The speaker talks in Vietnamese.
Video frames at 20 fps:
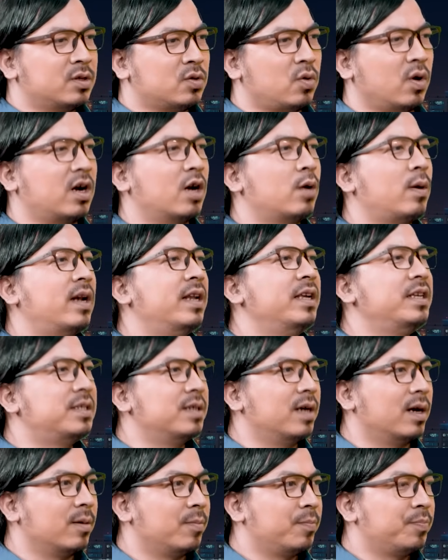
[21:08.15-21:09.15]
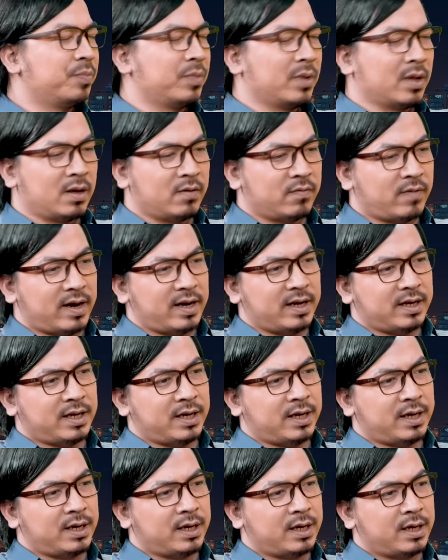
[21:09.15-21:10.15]
của các loài linh trưởng dạ. vậy
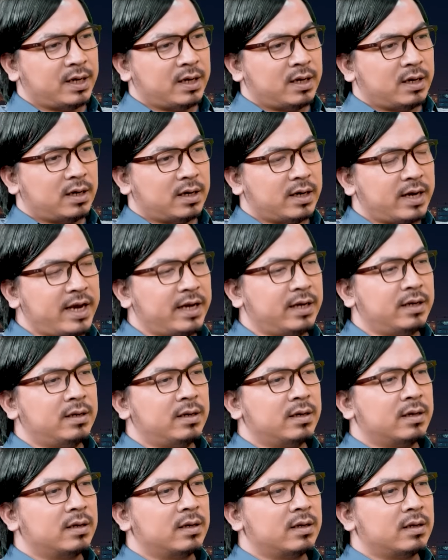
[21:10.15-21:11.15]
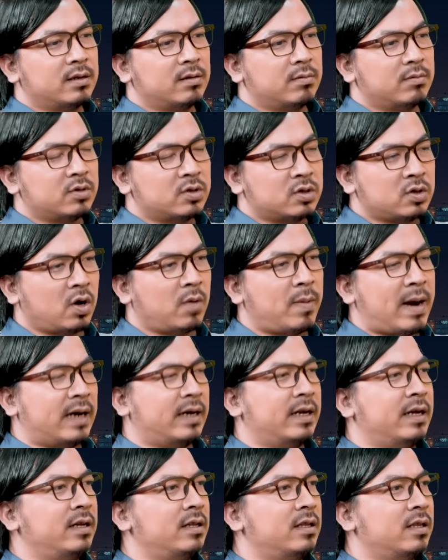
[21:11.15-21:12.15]
thì nên do
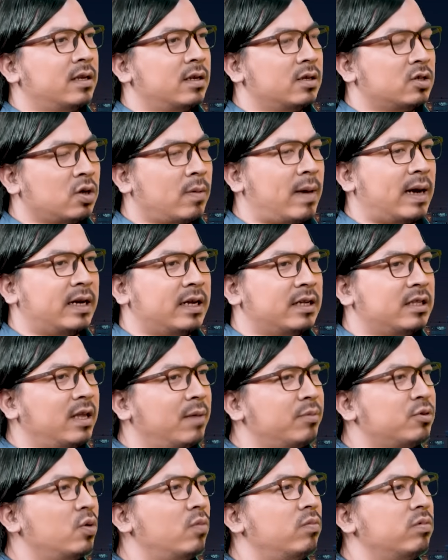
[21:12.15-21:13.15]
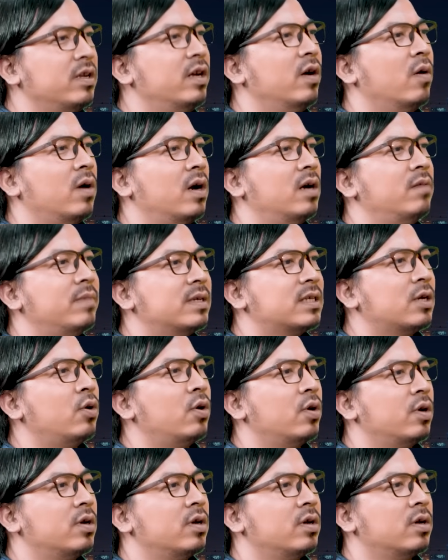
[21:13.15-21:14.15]
bạn ấy cho bạn ấy tiếp xúc nhiều hơn với xã
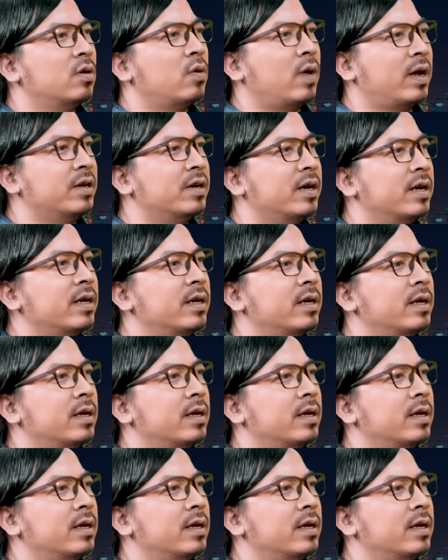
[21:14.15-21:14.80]
hội loài người